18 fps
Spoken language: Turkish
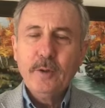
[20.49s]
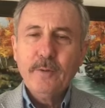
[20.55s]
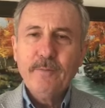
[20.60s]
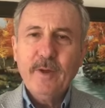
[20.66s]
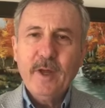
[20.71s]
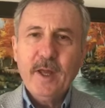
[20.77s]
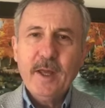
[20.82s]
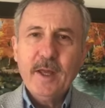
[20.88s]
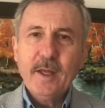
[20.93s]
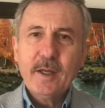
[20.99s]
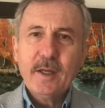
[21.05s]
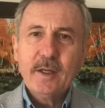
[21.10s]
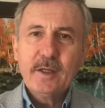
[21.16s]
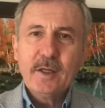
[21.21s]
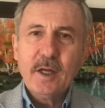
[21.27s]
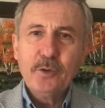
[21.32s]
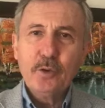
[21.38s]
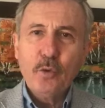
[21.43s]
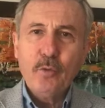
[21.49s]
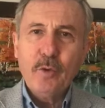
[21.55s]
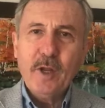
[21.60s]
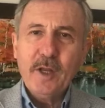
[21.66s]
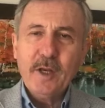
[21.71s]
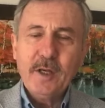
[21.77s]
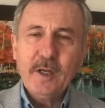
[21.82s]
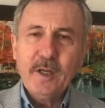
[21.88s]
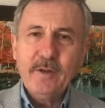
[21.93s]
ve
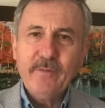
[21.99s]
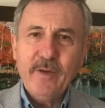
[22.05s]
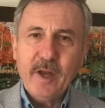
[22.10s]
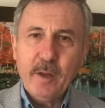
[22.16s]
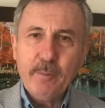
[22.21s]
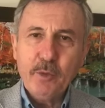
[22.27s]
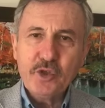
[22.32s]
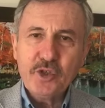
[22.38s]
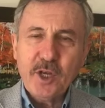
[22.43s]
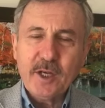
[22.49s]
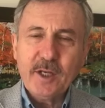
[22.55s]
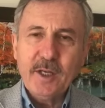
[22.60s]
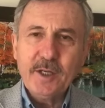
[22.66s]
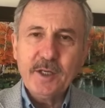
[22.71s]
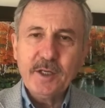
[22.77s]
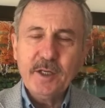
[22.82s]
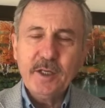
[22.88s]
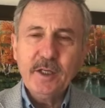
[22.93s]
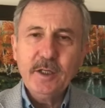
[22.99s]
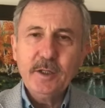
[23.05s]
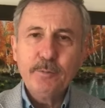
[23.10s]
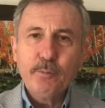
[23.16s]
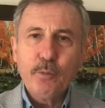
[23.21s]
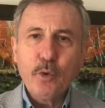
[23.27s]
randevularını veremeyeceklerini,